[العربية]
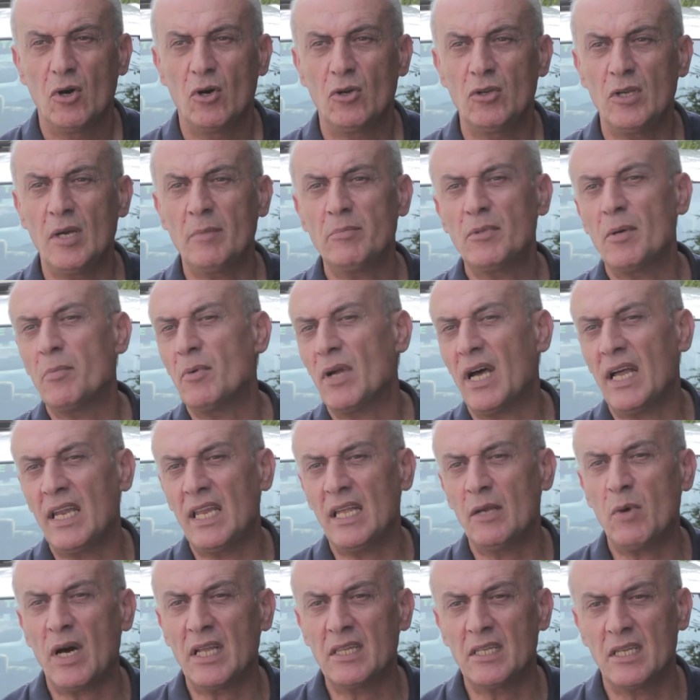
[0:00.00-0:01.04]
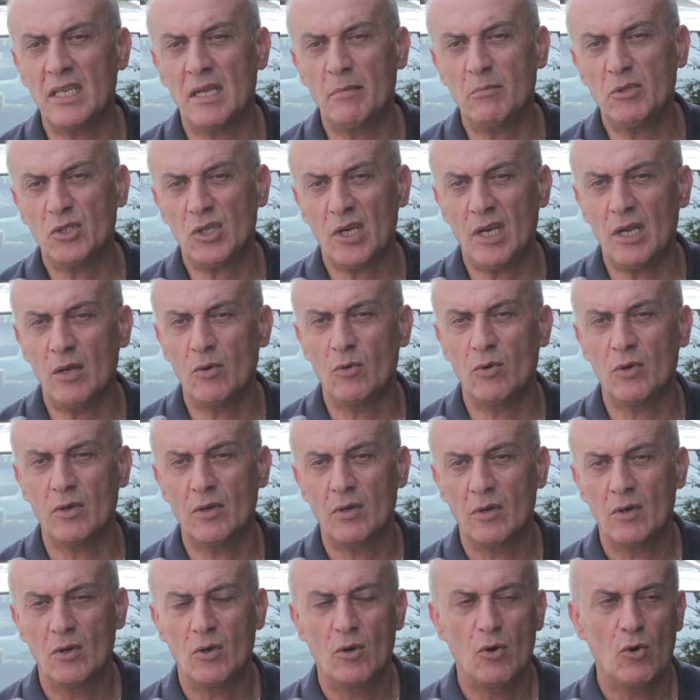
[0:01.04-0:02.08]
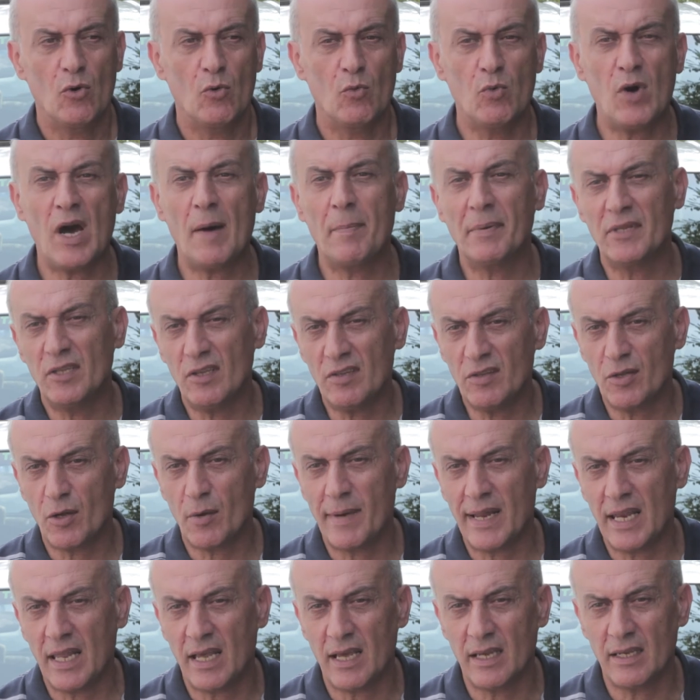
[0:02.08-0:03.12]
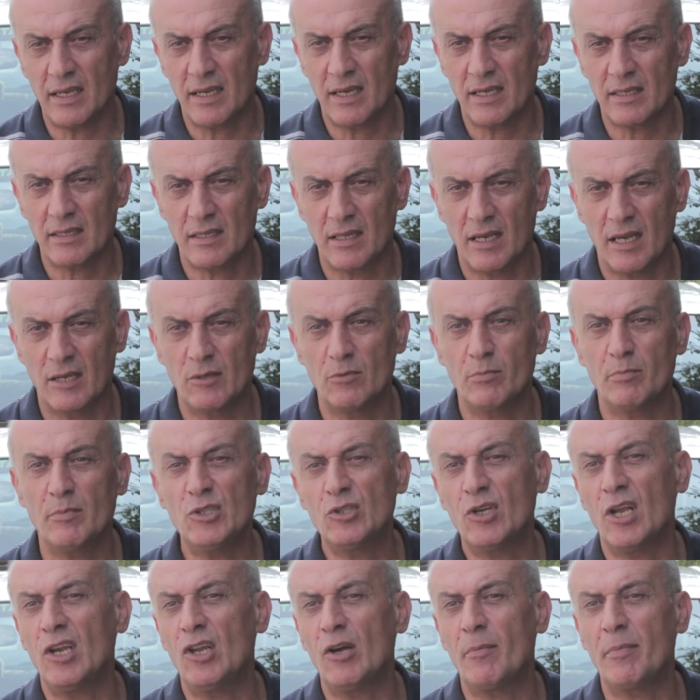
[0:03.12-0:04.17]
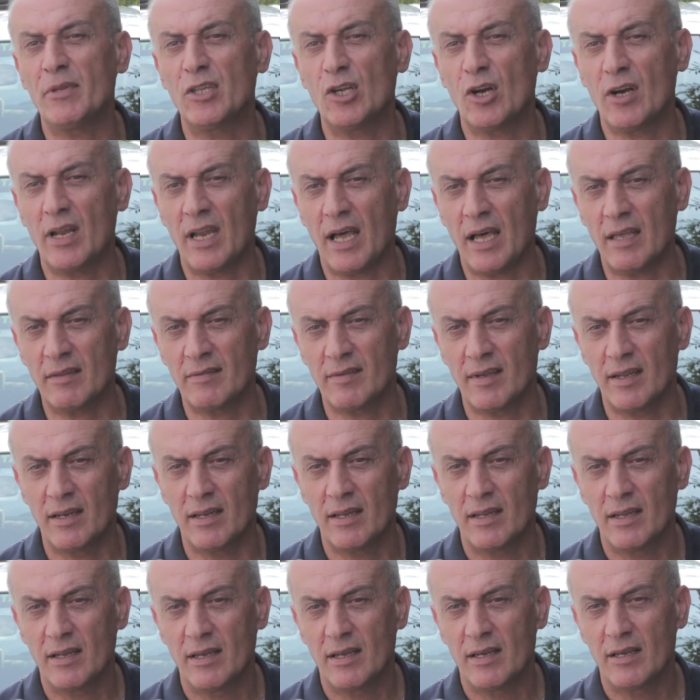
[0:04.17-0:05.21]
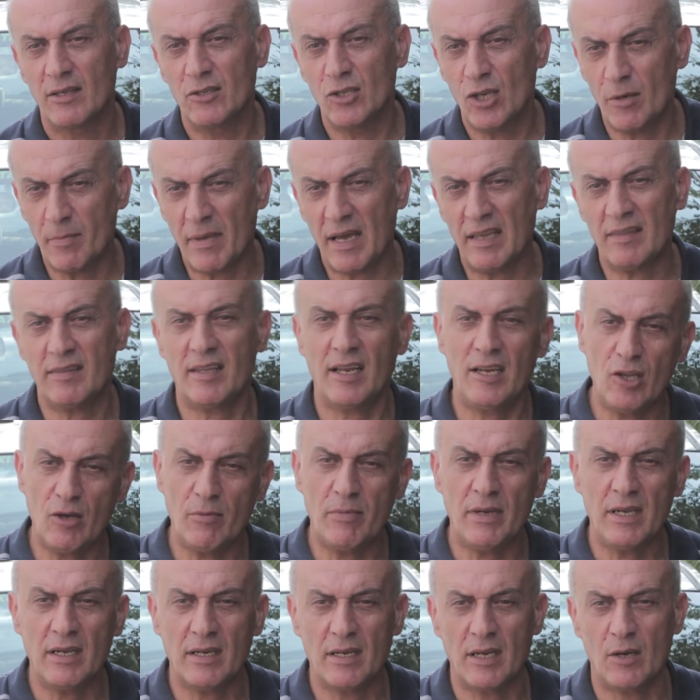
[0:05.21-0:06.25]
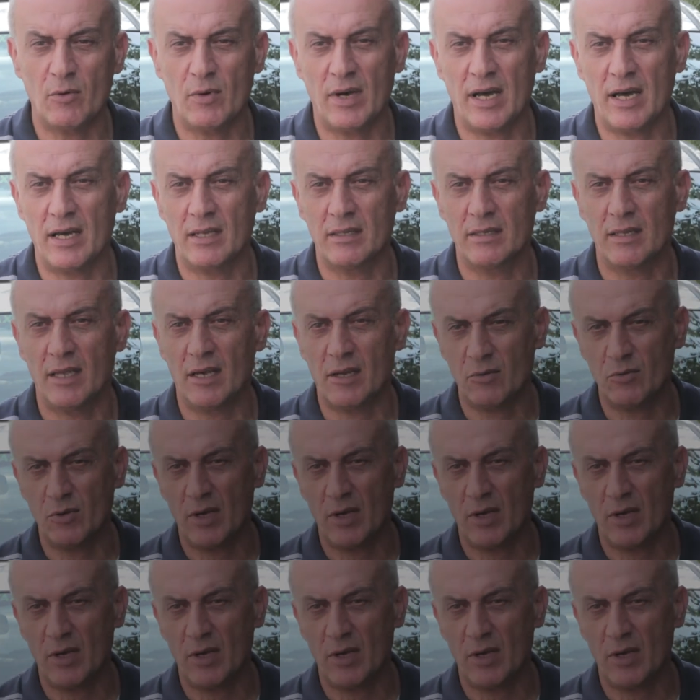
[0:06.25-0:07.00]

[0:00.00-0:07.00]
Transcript: ايام تمر عليه واحد ايام مش حلوه واحد بده يصرف على الحياه مش كل يوم بده ياكل عسل يوم عسل يوم هيك الواحد عرفت